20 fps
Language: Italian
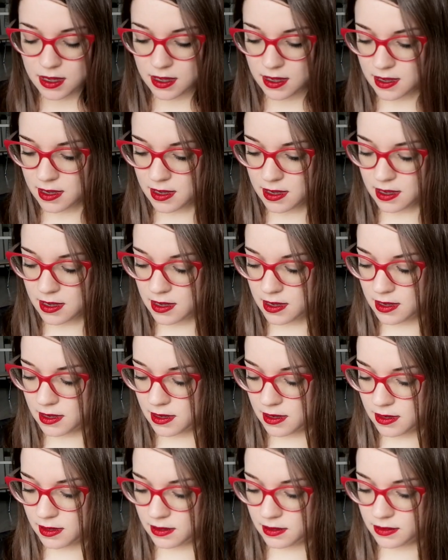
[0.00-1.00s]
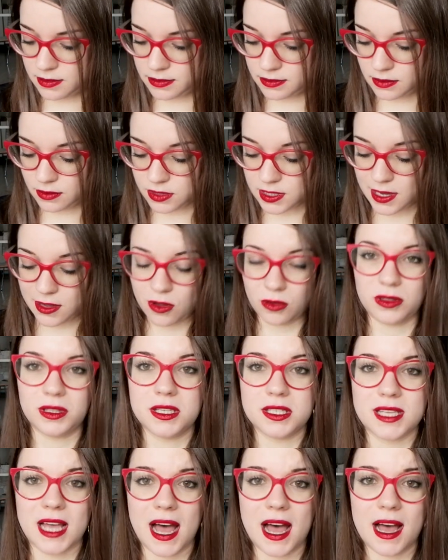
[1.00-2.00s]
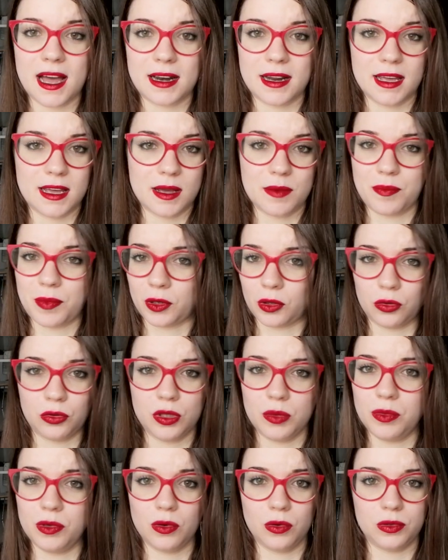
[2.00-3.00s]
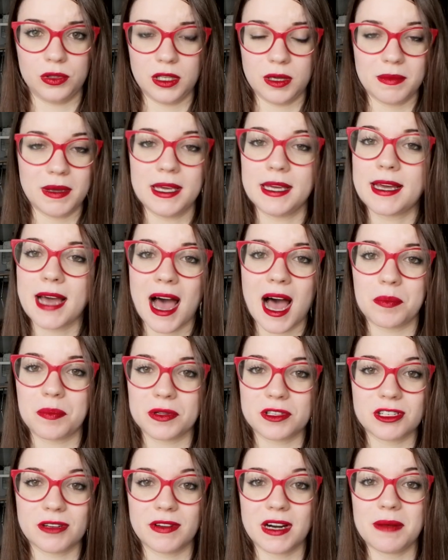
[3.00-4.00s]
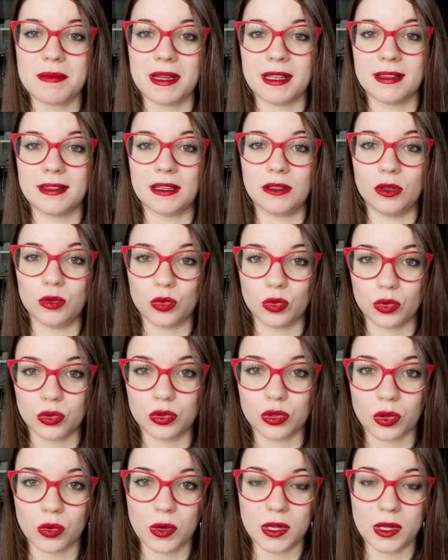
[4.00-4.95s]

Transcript: cos'è che ho, tisane, prodotti beauty, make up, c'è veramente di tutto.